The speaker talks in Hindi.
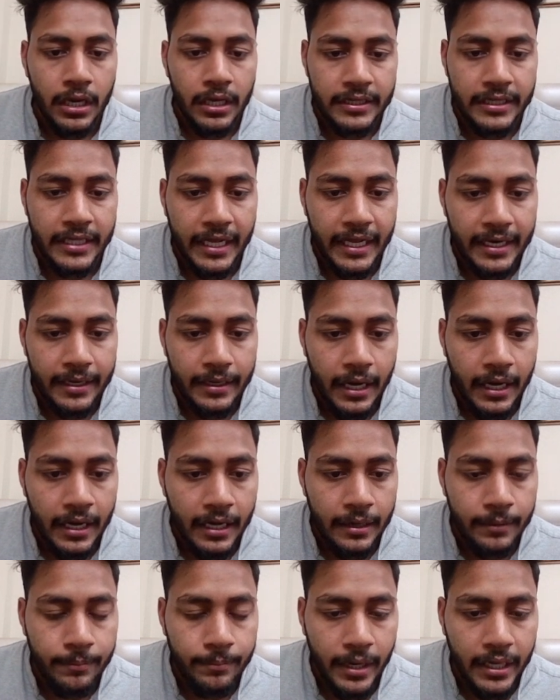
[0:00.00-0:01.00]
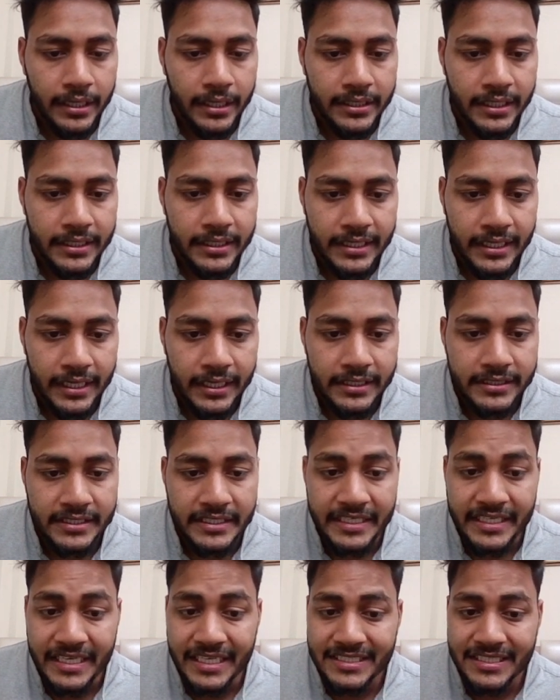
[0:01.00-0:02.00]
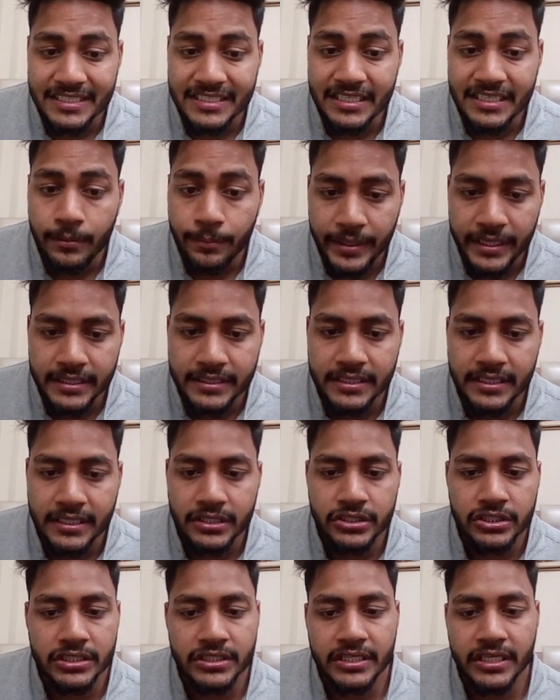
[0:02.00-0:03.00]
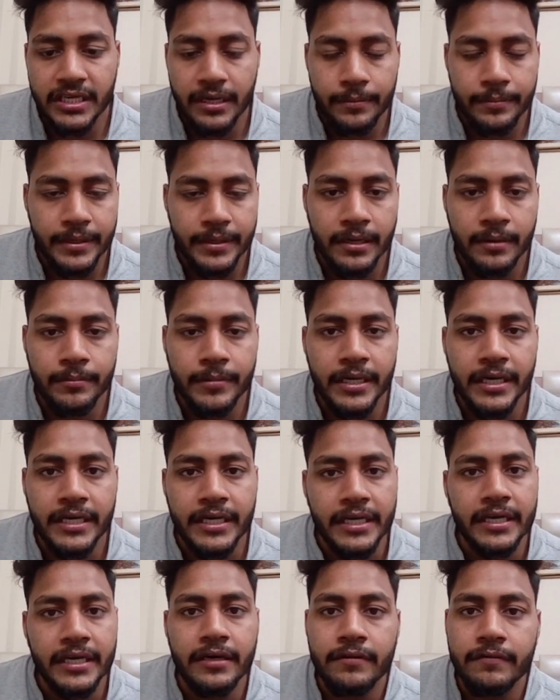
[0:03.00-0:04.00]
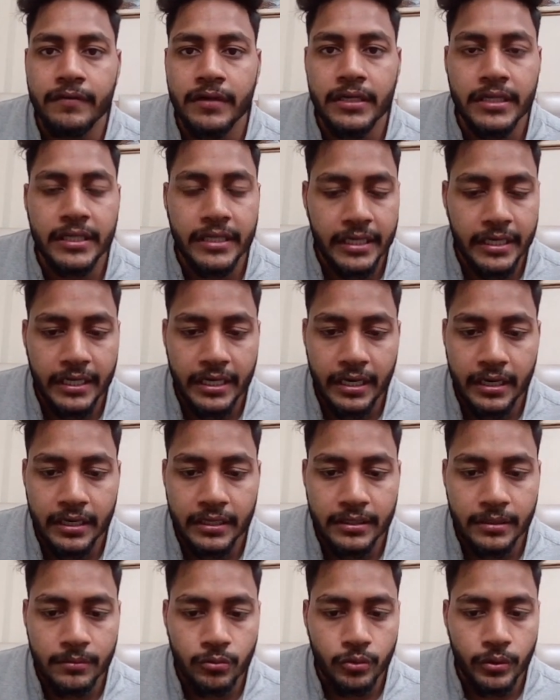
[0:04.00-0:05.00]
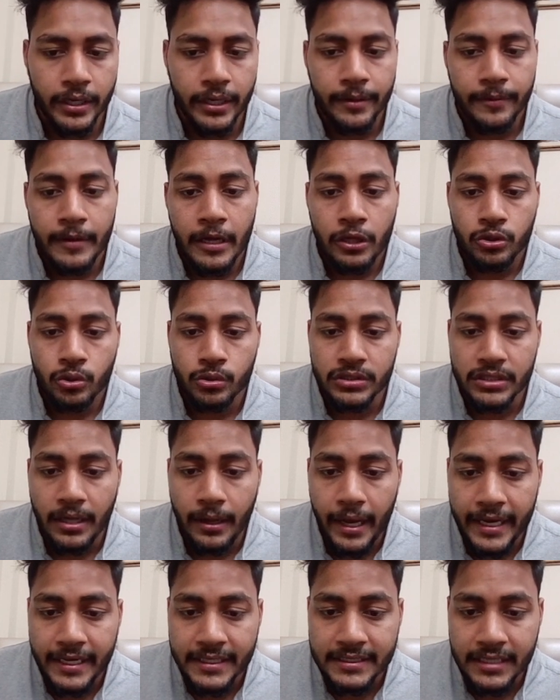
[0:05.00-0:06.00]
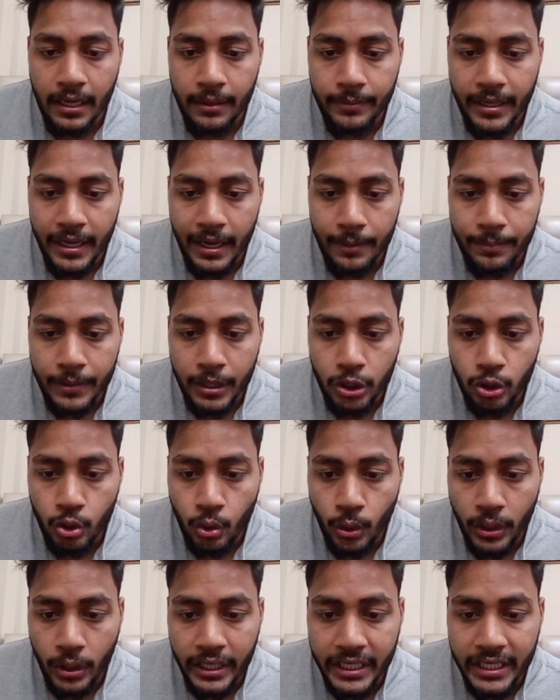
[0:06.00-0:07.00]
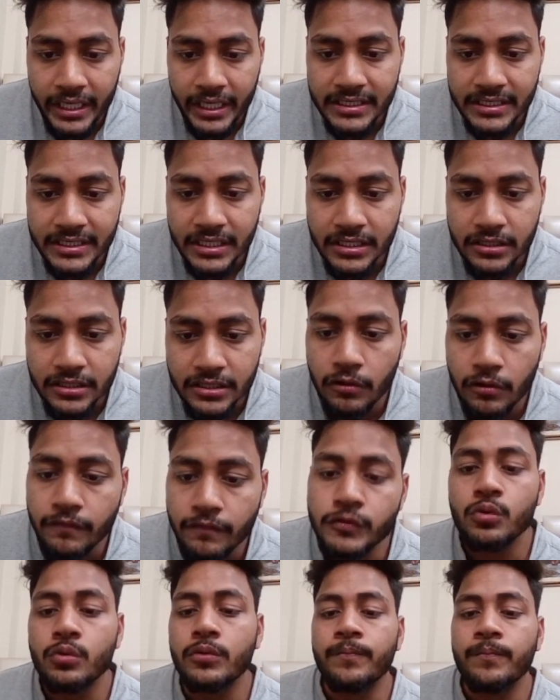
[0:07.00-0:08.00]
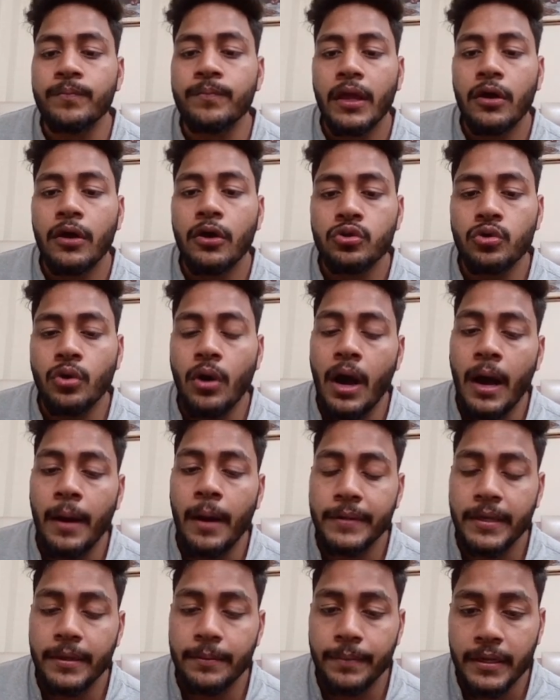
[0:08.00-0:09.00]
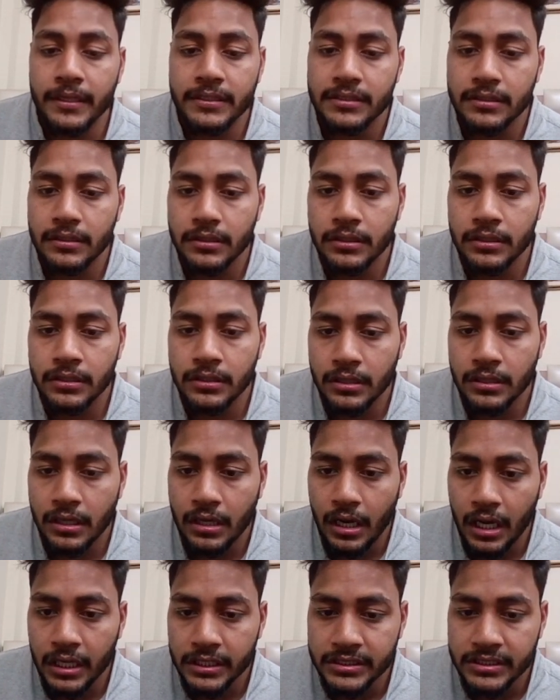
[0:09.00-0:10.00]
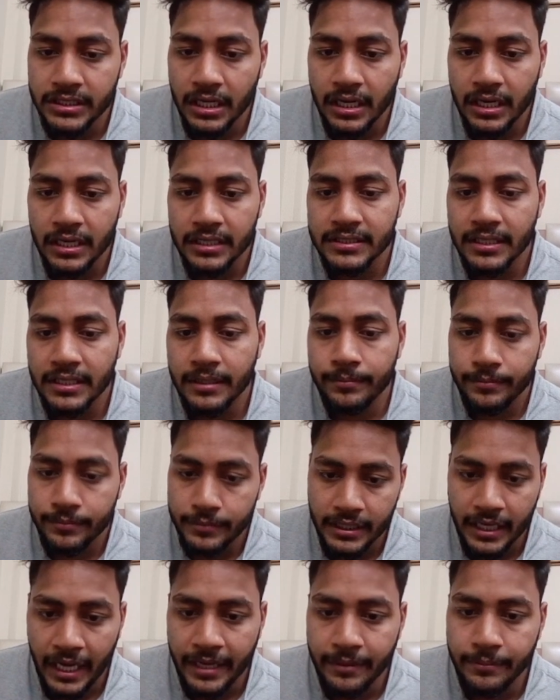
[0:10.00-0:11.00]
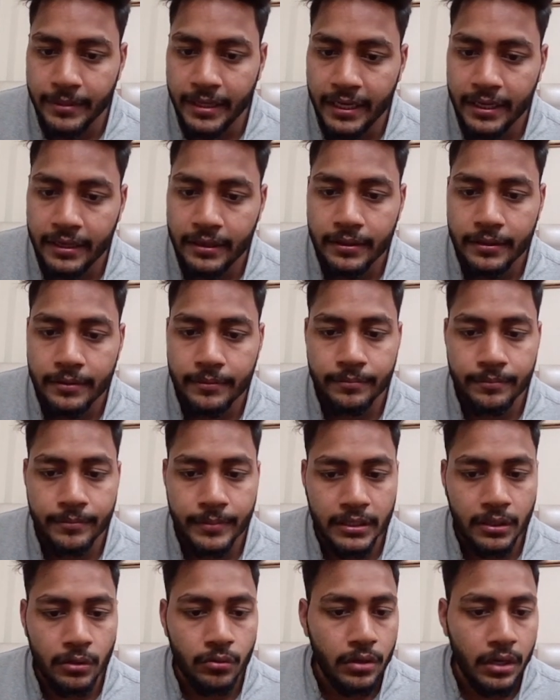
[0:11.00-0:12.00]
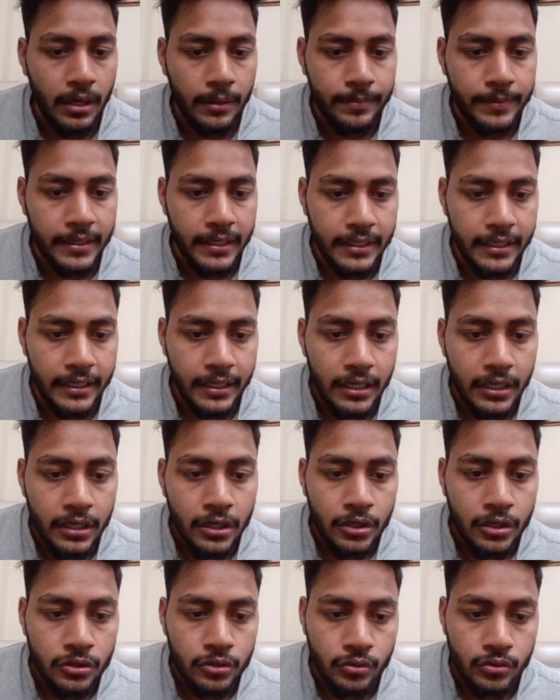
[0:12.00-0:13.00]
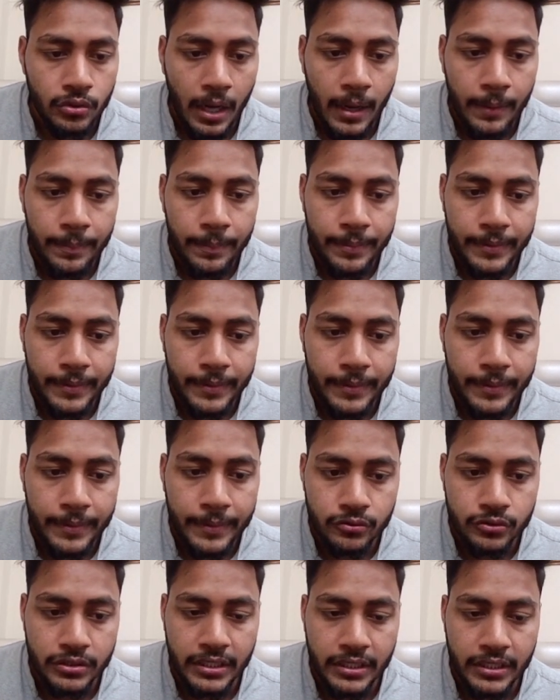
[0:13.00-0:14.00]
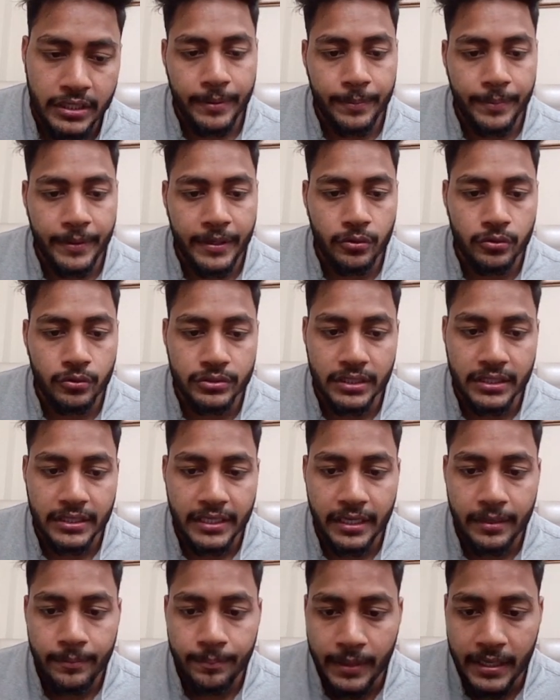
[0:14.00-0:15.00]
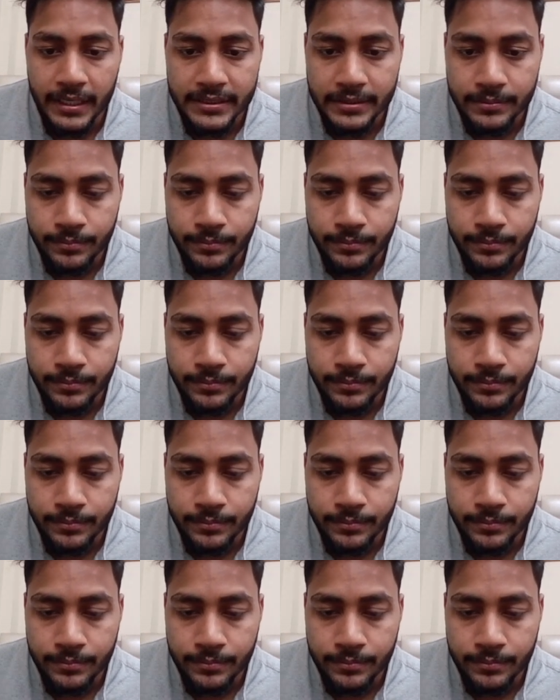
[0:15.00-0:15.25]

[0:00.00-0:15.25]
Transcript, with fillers: देन अगर हम बात करते हैं सी एच एस एल मेन्स की जिसकी अभी हमने टीयर वन दिए के खत्म हुए हैं तो उसका एग्जाम है आपका ट्वेंटी सिक्स ऑफ जून तो आपके पास uh, अच्छा खासा टाइम है बताऊंगा आपके लिए तो आपके लिए उसके लिए प्रिपेयर हो सकते हैं प्लस